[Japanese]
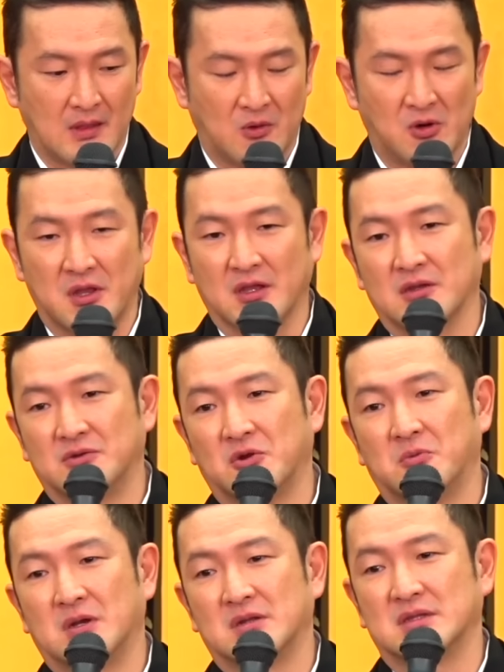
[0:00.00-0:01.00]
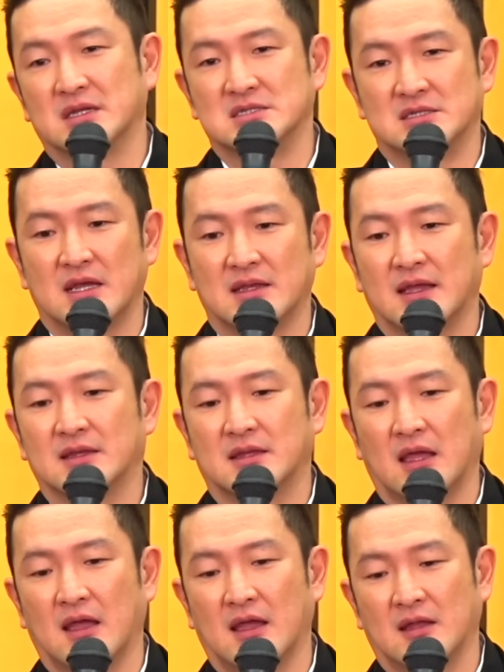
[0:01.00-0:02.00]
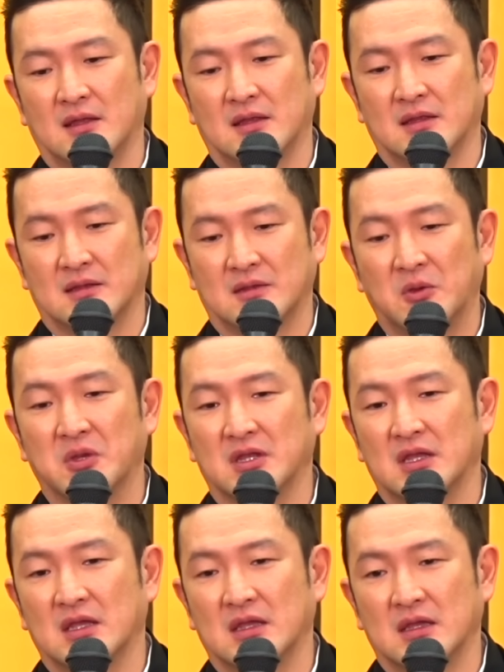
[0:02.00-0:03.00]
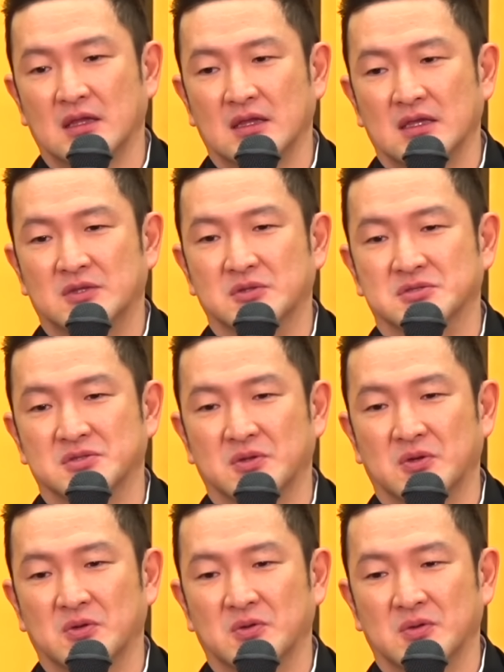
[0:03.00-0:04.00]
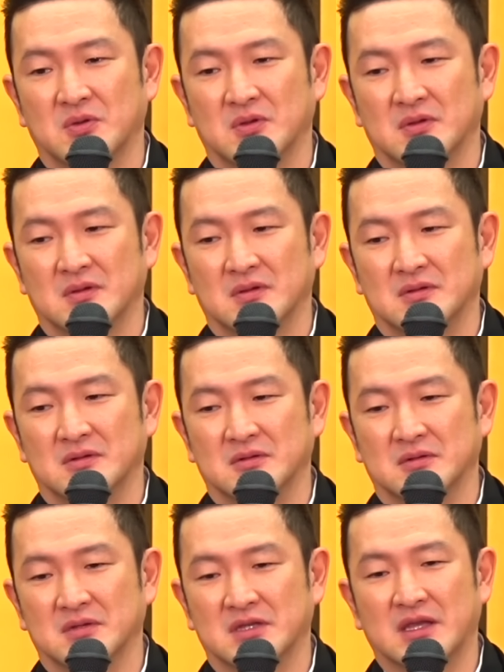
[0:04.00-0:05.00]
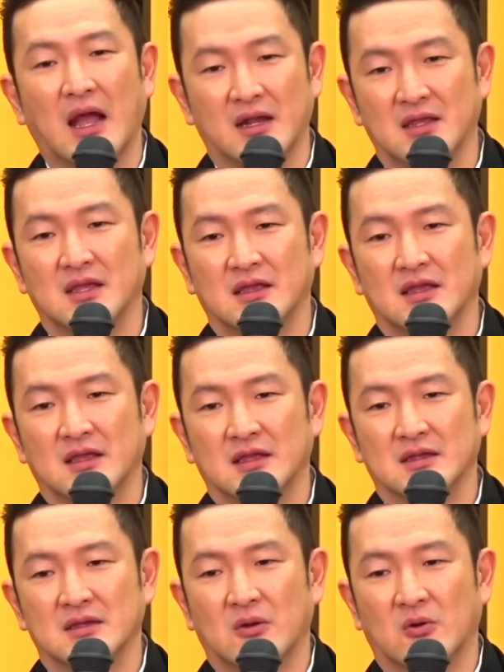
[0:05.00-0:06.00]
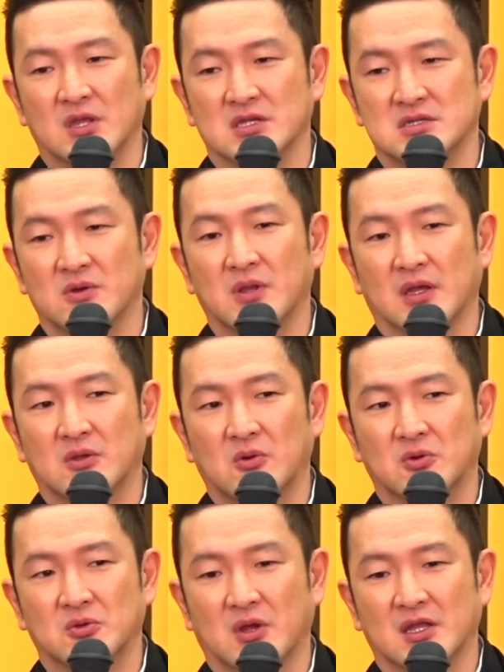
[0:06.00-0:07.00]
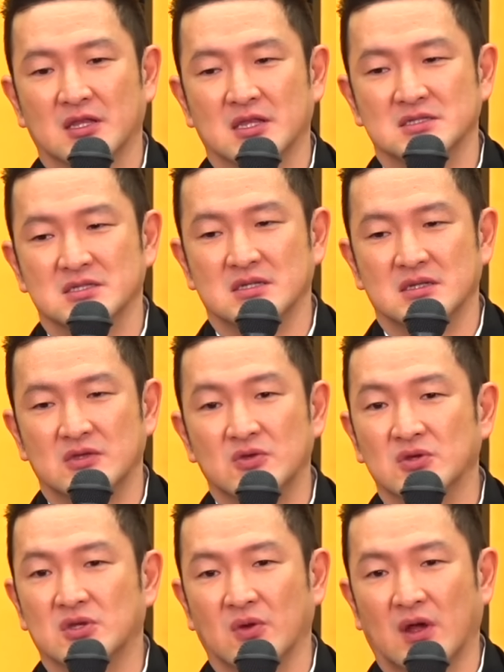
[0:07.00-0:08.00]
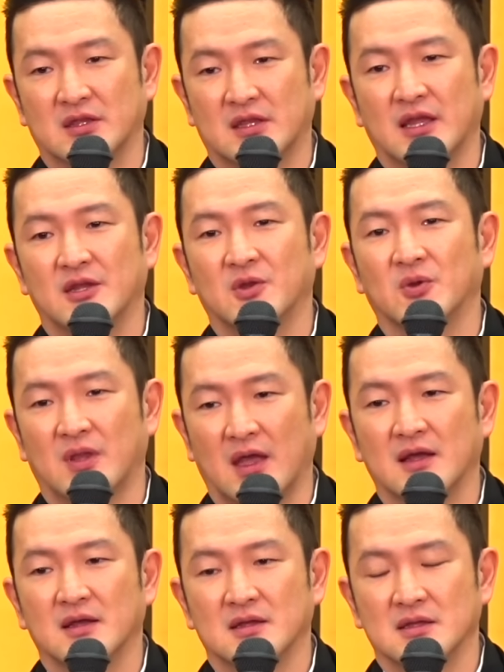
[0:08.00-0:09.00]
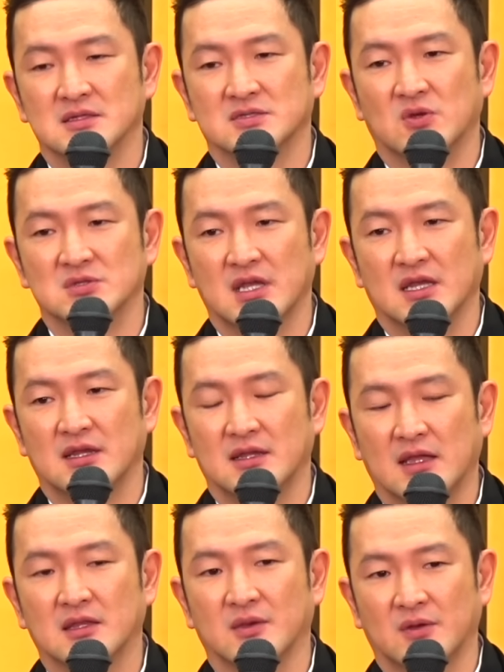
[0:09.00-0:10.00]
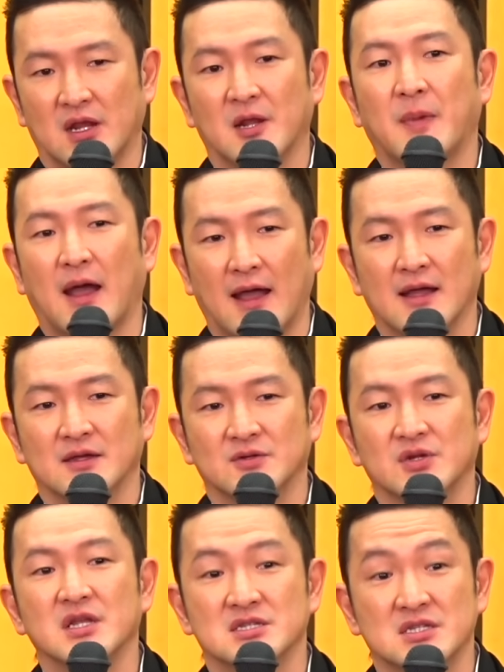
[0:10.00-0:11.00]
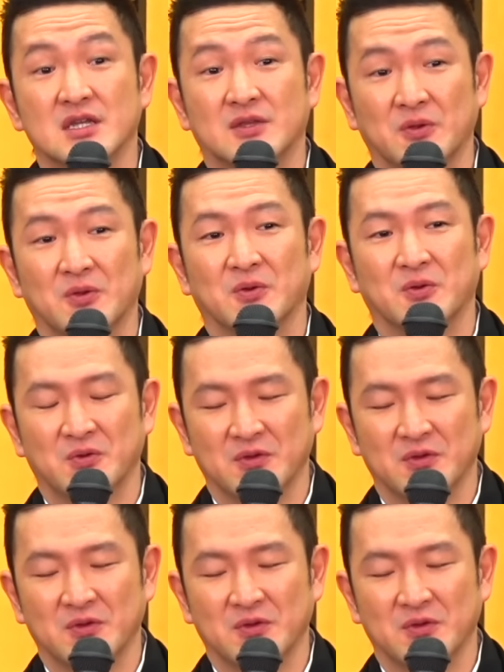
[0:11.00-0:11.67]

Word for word: これだけグローバルな時代になった時に一つの、うん、光同じような境遇の方たちに勇気を与えるような存在になってくれれば嬉しいという。